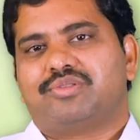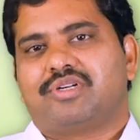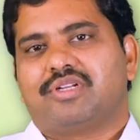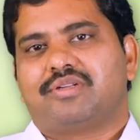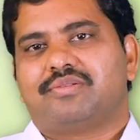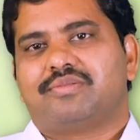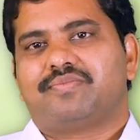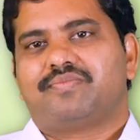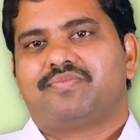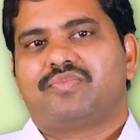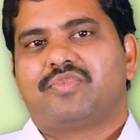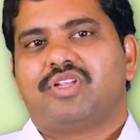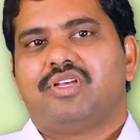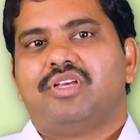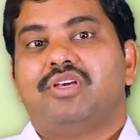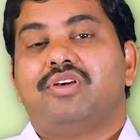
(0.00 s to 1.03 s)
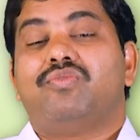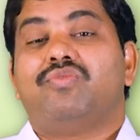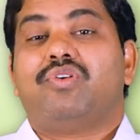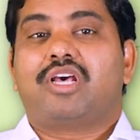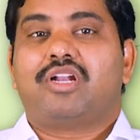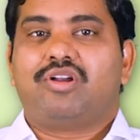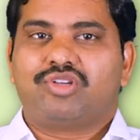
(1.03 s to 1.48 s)
ఉంటారు
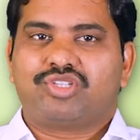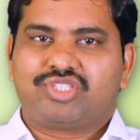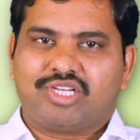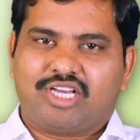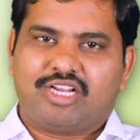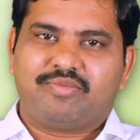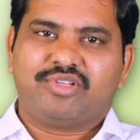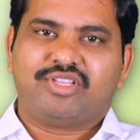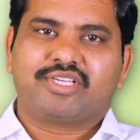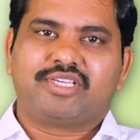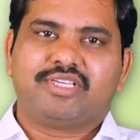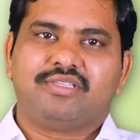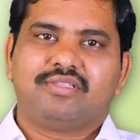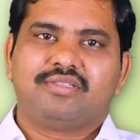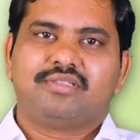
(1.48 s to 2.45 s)
వారిలో చాలామందికి